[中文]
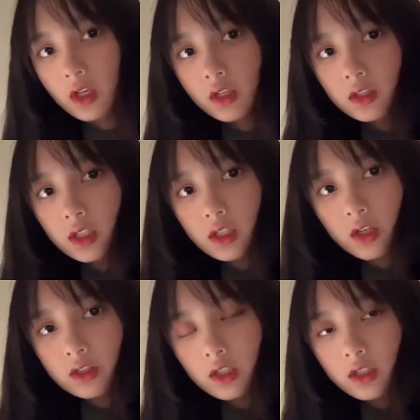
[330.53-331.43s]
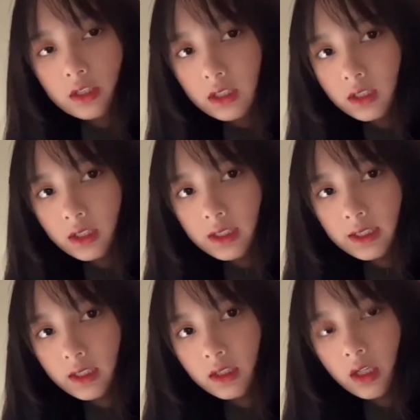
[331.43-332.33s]
这套叫四季
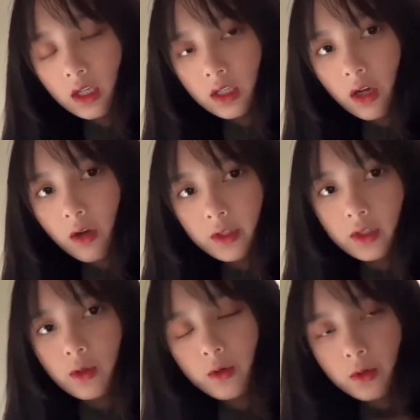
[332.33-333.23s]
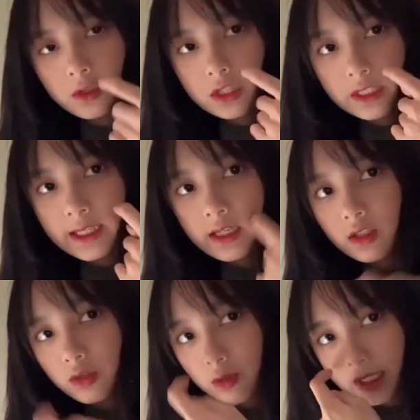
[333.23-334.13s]
青，然后一共有十三支
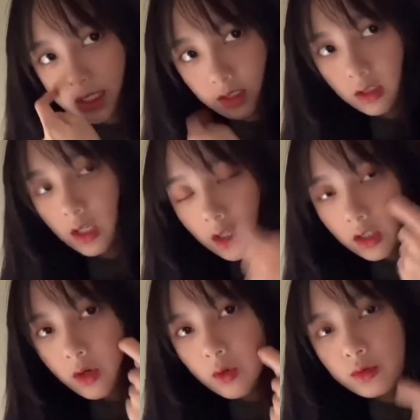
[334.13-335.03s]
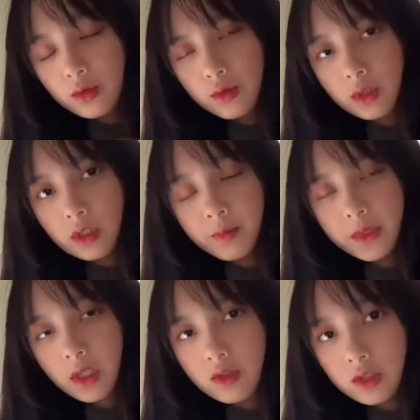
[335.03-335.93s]
刷子。让我觉得比
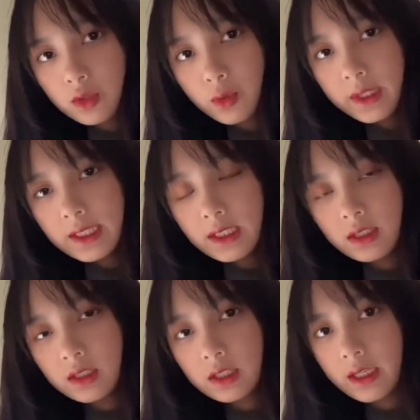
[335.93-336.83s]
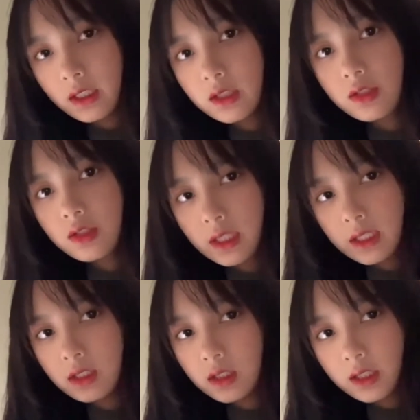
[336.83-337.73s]
较值得推荐的点，一个是它
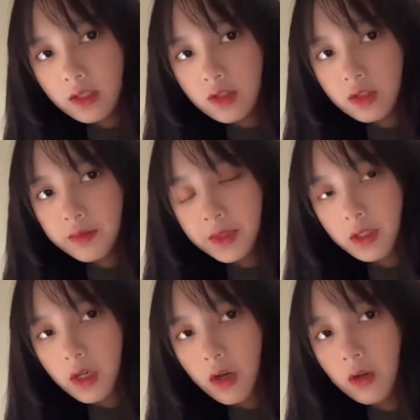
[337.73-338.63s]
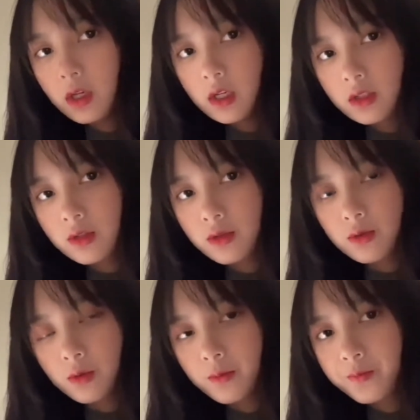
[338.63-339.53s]
的颜值比较高，就这
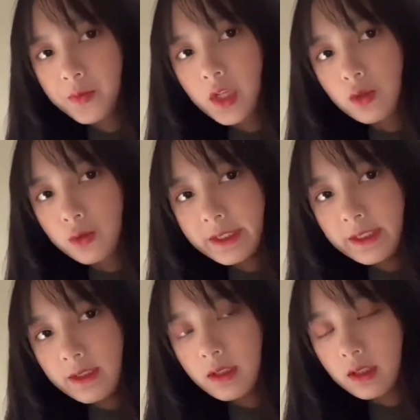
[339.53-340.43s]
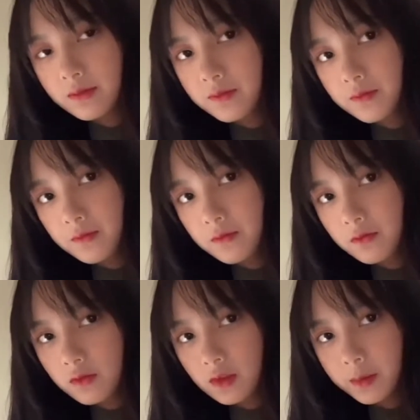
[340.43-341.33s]
种竹青色。
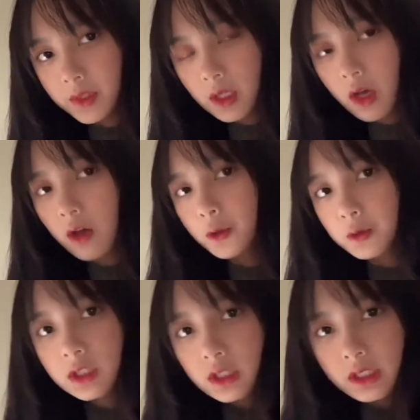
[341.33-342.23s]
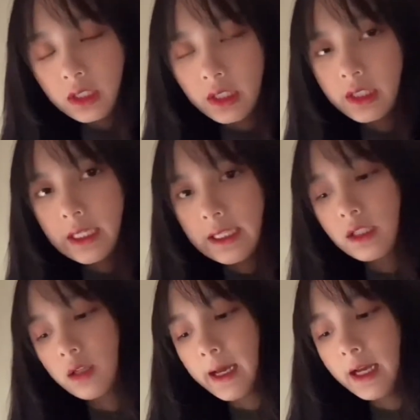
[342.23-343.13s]
比较有特色的一个颜色吧，